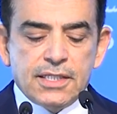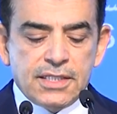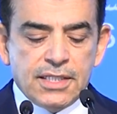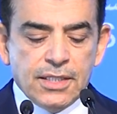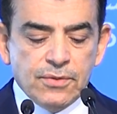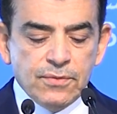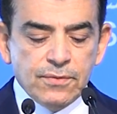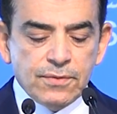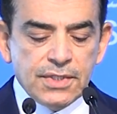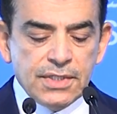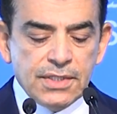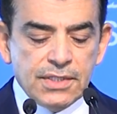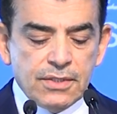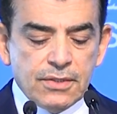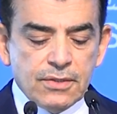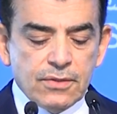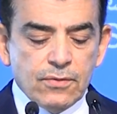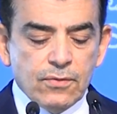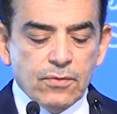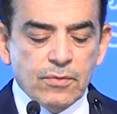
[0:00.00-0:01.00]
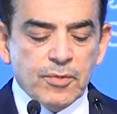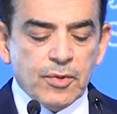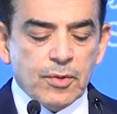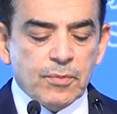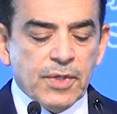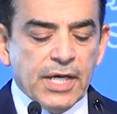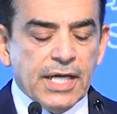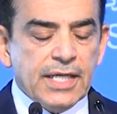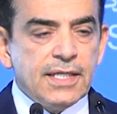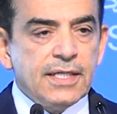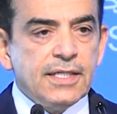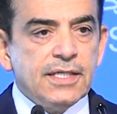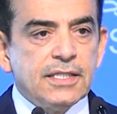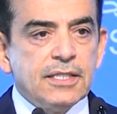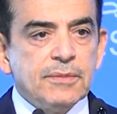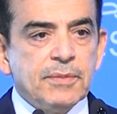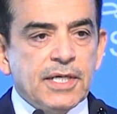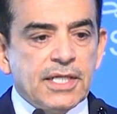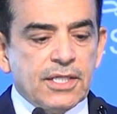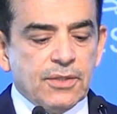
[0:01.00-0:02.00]
دعوني أومي بعين
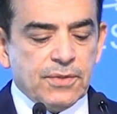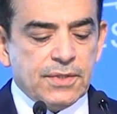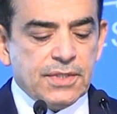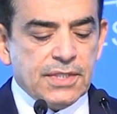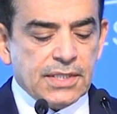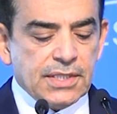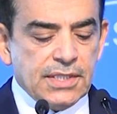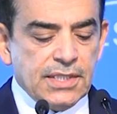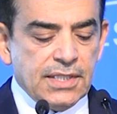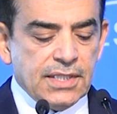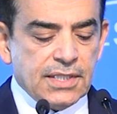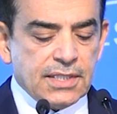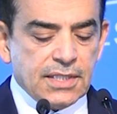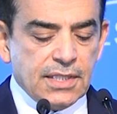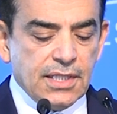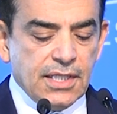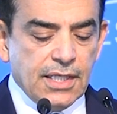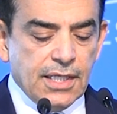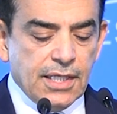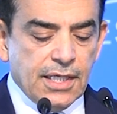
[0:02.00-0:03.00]
الاعتبار والتقدير